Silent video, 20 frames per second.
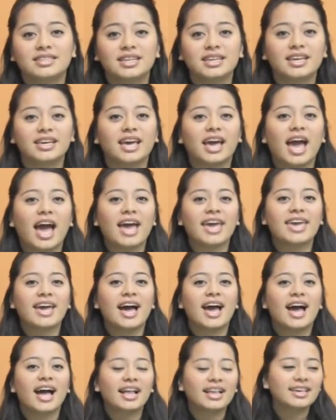sin que
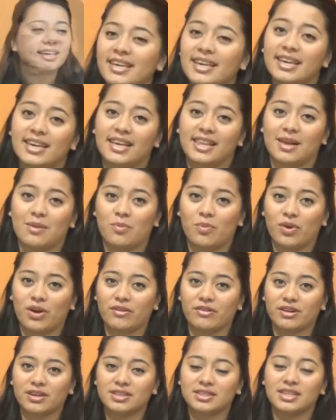haya alguien que la
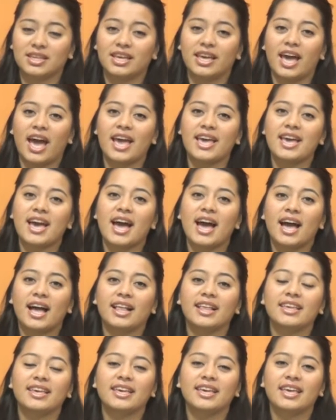mueva, sin que haya
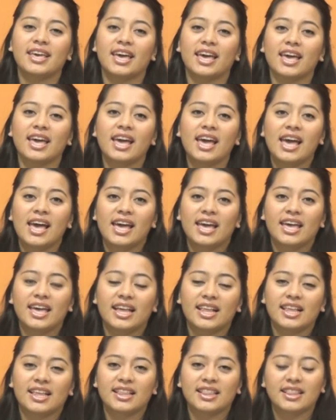alguien que,
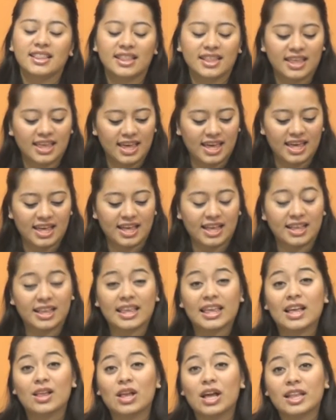
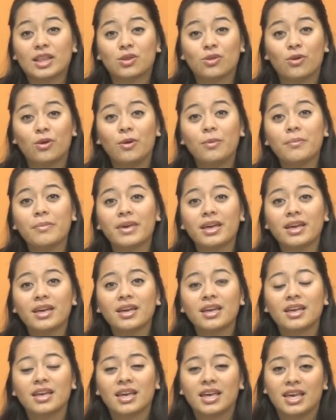que la
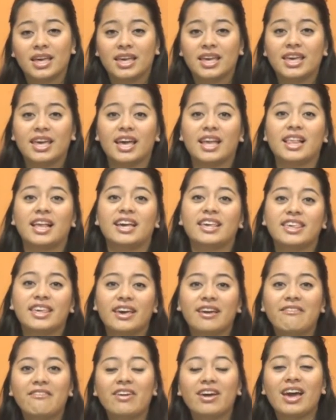tome y que la
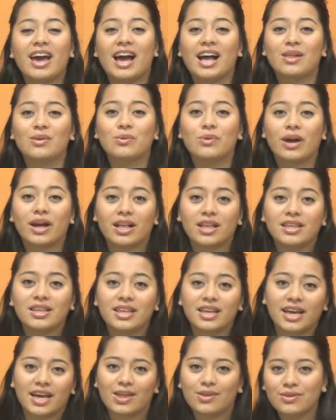lleve al lugar
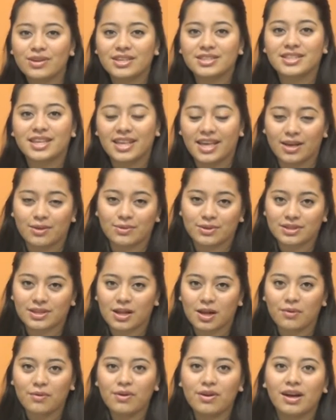indicado que sería
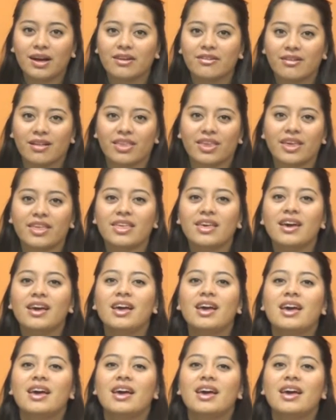nuestra boca, ¿verdad?